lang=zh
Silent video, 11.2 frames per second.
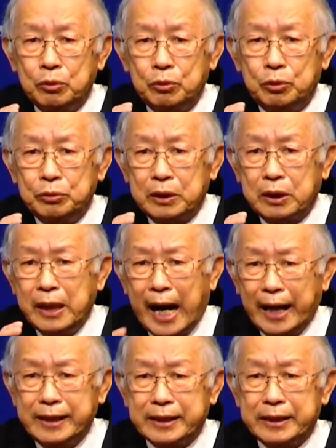夫跟孩
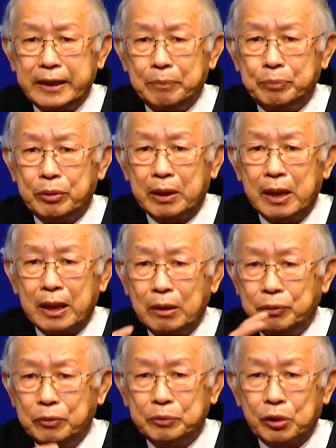子之间不和，跟
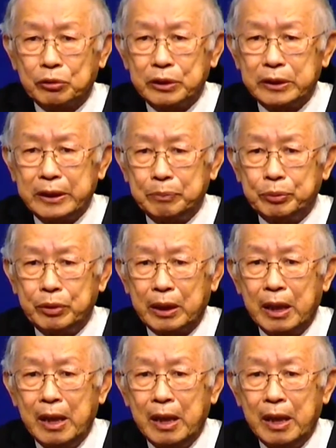父母周之间不和，